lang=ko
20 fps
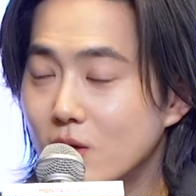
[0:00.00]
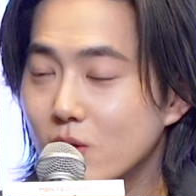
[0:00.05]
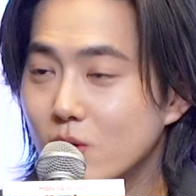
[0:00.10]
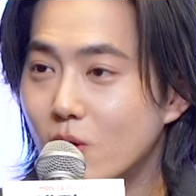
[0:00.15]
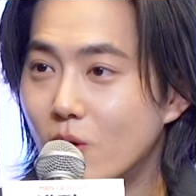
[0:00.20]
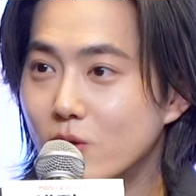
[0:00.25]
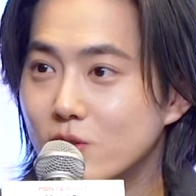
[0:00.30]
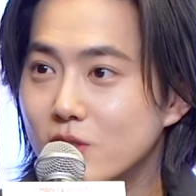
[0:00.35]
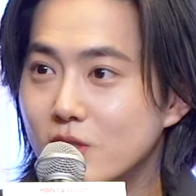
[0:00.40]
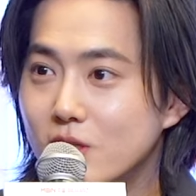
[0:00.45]

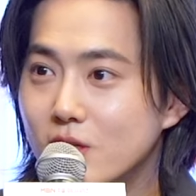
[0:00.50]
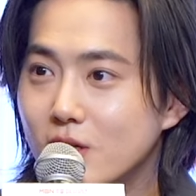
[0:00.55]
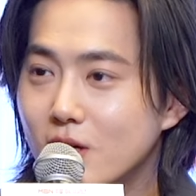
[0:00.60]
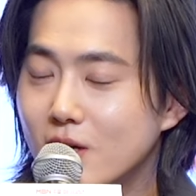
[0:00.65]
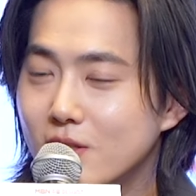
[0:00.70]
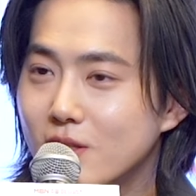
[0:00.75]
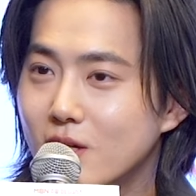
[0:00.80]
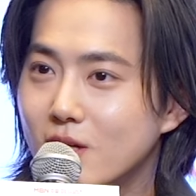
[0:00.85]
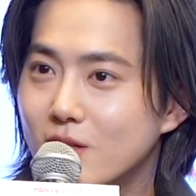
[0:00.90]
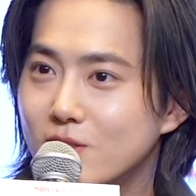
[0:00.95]

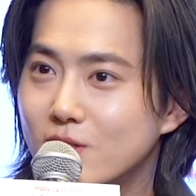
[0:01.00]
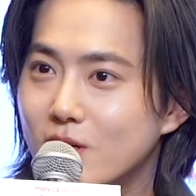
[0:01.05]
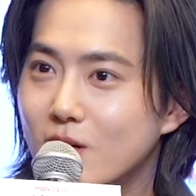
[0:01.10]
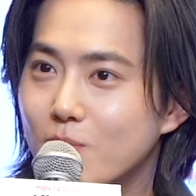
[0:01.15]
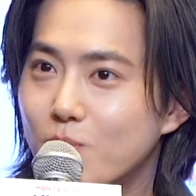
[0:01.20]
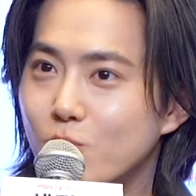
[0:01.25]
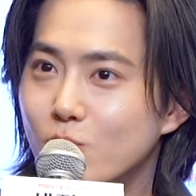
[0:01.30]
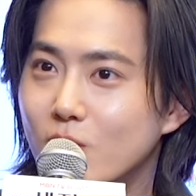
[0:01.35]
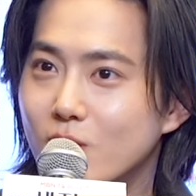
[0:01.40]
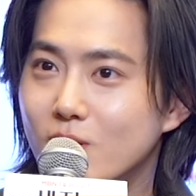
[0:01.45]
경쟁한다는
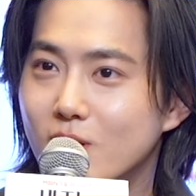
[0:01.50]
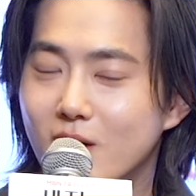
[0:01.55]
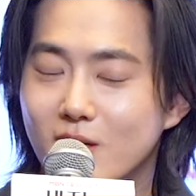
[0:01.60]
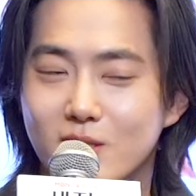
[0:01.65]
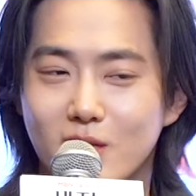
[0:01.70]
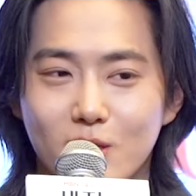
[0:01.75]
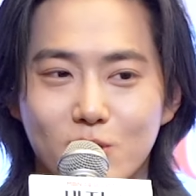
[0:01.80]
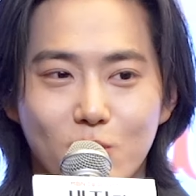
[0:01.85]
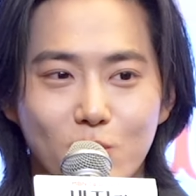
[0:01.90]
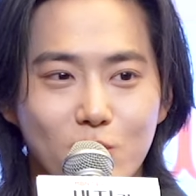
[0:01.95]
생각보다는
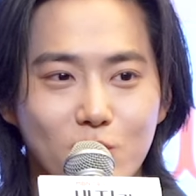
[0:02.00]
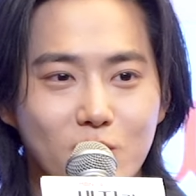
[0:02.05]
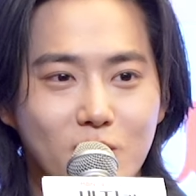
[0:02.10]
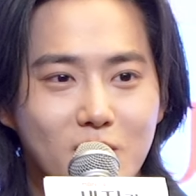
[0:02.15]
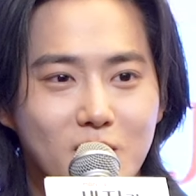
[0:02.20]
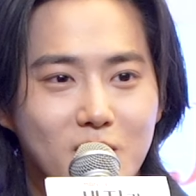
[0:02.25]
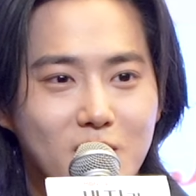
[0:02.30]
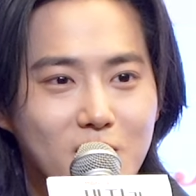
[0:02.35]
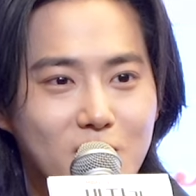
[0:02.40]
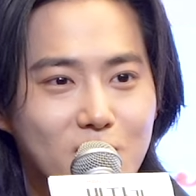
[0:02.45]
항상 저는
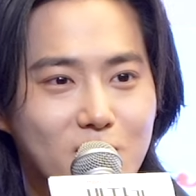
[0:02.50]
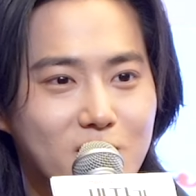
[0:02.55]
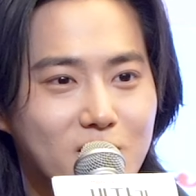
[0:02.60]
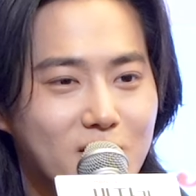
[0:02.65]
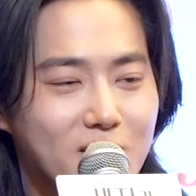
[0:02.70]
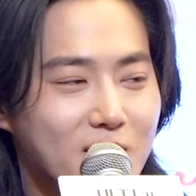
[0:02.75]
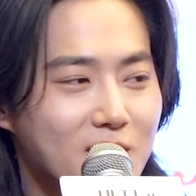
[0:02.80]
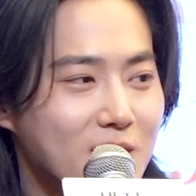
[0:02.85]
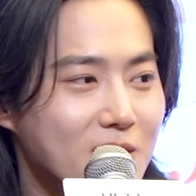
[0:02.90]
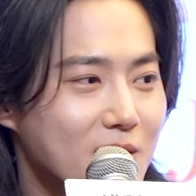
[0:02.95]

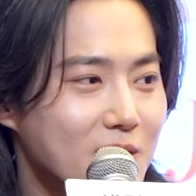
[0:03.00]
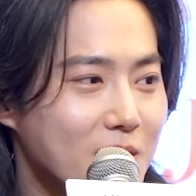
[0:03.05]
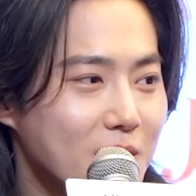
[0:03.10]
이제